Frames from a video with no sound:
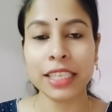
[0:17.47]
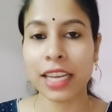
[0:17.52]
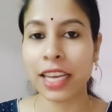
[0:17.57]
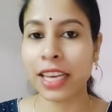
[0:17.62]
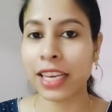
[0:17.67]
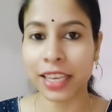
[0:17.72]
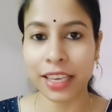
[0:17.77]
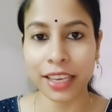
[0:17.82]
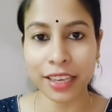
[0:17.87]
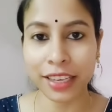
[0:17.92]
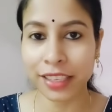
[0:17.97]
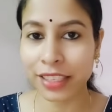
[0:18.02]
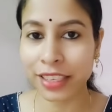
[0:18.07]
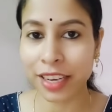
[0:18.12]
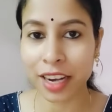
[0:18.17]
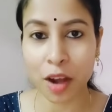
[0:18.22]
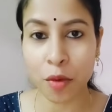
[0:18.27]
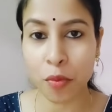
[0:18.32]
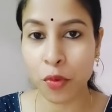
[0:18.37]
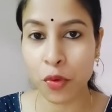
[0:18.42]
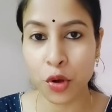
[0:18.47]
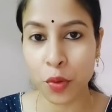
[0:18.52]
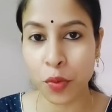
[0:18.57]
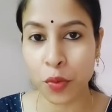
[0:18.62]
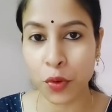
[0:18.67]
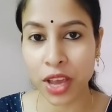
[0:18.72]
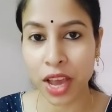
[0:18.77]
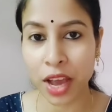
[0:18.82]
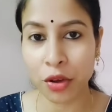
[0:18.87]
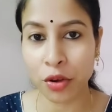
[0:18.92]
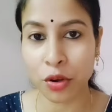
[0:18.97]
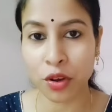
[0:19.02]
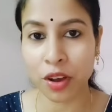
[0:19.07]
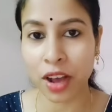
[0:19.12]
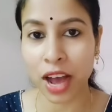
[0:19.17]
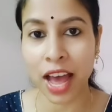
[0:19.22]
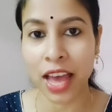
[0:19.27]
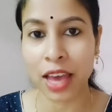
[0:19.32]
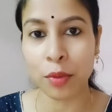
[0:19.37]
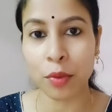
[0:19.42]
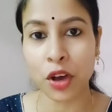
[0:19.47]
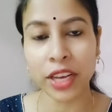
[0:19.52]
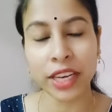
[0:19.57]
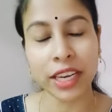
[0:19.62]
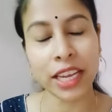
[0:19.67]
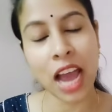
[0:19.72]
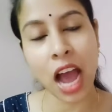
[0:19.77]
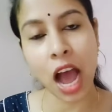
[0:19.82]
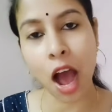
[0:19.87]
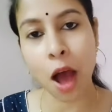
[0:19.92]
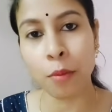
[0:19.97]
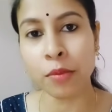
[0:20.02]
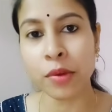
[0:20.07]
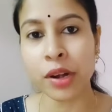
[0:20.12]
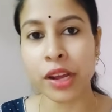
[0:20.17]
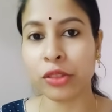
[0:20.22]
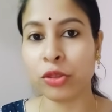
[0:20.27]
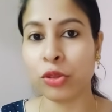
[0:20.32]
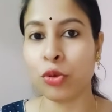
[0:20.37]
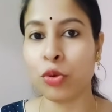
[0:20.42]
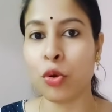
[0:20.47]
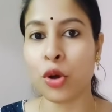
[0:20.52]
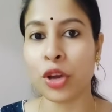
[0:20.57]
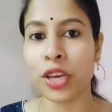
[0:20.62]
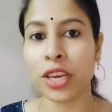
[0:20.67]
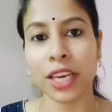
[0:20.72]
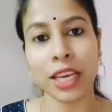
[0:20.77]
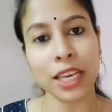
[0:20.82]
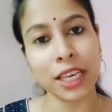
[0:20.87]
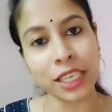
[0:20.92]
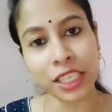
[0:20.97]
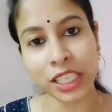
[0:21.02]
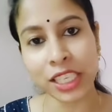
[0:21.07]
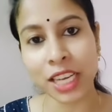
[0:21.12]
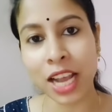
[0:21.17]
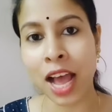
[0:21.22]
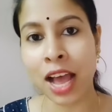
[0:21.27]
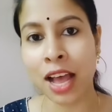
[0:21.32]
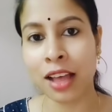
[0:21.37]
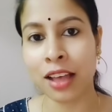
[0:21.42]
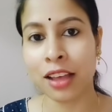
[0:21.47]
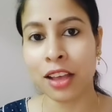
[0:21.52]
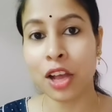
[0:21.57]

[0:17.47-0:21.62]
সেই হিংসাটা পুরোপুরি এখনও গায়েব হয়নি আমৃত্যু ওই হিংসা